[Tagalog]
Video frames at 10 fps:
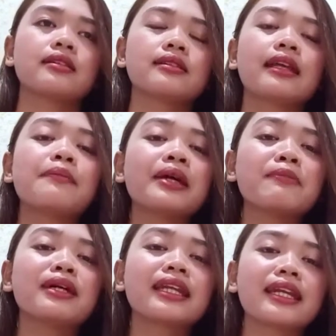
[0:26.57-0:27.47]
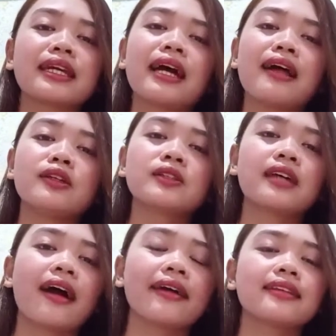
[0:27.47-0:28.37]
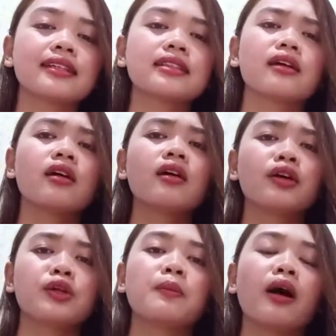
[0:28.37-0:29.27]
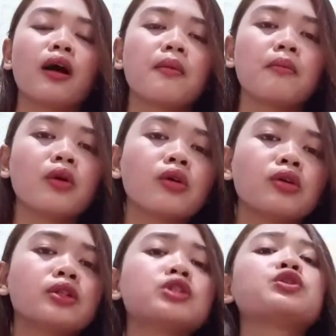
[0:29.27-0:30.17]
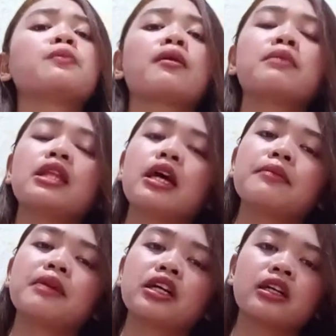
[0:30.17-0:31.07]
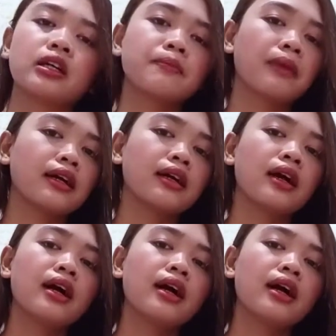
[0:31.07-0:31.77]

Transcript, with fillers: na may magre-regalo sa akin. Kasi yung mga malls, yung mga bilihan ng mga pang